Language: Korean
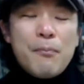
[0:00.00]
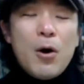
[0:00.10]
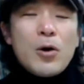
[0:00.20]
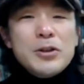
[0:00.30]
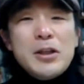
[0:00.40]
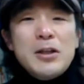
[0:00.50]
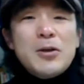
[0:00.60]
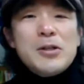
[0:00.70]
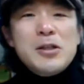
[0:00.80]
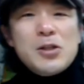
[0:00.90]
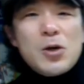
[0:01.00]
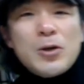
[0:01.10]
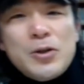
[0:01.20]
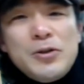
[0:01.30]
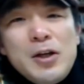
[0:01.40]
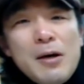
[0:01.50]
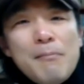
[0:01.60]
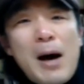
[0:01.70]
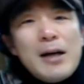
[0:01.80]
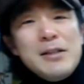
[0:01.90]
벌어들이는 것이 적었던
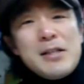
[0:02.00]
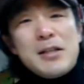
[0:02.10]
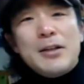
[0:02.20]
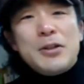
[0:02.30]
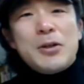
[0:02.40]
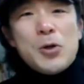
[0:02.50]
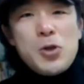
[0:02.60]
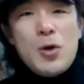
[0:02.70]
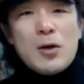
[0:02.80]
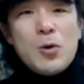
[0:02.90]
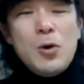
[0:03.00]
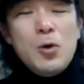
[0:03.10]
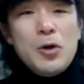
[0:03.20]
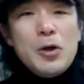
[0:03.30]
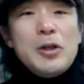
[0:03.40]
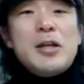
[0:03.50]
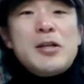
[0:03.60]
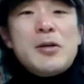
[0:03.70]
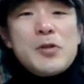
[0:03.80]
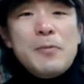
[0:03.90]
많은 시간들을 거쳐왔고 이제
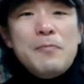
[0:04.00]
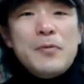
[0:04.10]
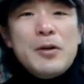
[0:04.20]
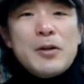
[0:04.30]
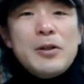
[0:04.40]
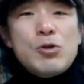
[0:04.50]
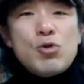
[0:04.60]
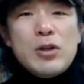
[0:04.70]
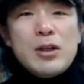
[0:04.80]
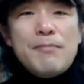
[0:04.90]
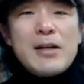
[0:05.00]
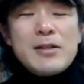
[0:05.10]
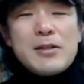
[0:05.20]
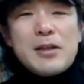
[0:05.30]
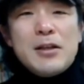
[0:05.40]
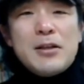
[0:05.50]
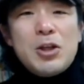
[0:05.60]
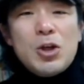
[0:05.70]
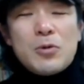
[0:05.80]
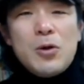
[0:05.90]
점점 그 수익을 발생시키는
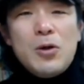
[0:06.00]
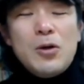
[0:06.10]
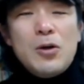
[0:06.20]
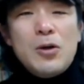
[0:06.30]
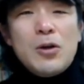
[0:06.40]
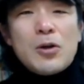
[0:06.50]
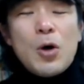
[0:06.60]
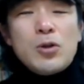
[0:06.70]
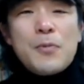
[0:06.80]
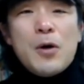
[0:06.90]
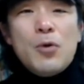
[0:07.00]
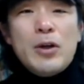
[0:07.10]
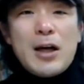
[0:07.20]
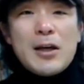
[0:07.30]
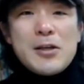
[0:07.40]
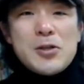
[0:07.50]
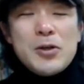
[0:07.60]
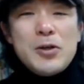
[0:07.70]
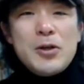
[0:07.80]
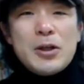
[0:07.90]
기업으로 더욱더 변모해 나가겠죠.
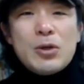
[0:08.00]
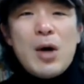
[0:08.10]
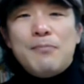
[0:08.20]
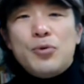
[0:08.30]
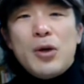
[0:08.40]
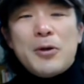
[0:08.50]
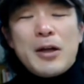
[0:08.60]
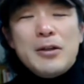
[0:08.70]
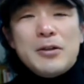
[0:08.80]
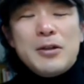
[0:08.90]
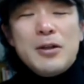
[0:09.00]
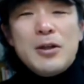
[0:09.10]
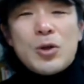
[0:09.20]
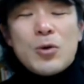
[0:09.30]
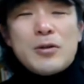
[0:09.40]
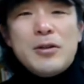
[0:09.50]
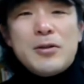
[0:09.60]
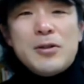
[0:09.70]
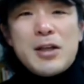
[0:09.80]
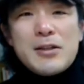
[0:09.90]
그리고 앞으로의 변화는 더욱더 클
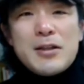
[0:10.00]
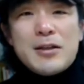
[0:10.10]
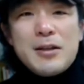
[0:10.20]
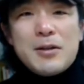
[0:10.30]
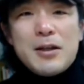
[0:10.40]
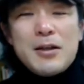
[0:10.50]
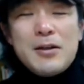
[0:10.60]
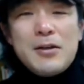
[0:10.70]
것이라 생각됩니다.